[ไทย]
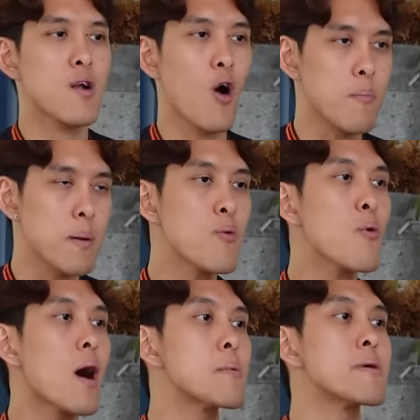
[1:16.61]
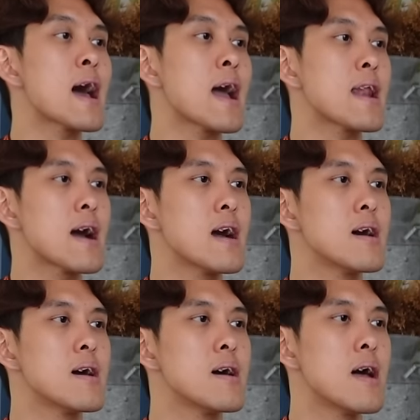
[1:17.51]
ก่อนไปพูดความไปไปได้นะ
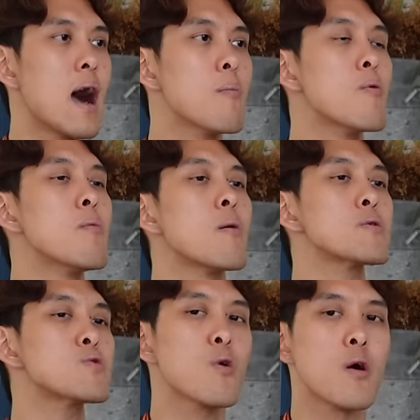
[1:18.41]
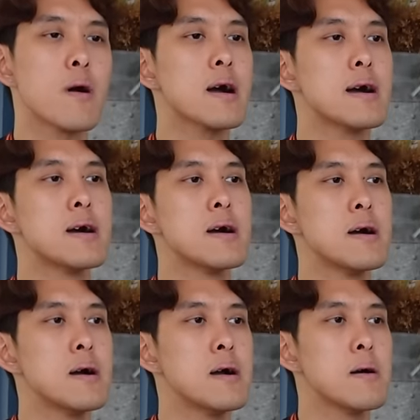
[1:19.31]
เอามุมมองพี่ตู่ก่อนว่า
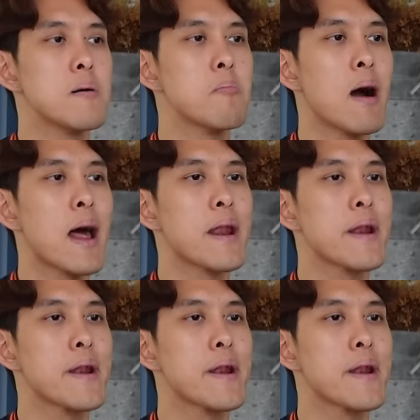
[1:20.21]
มัน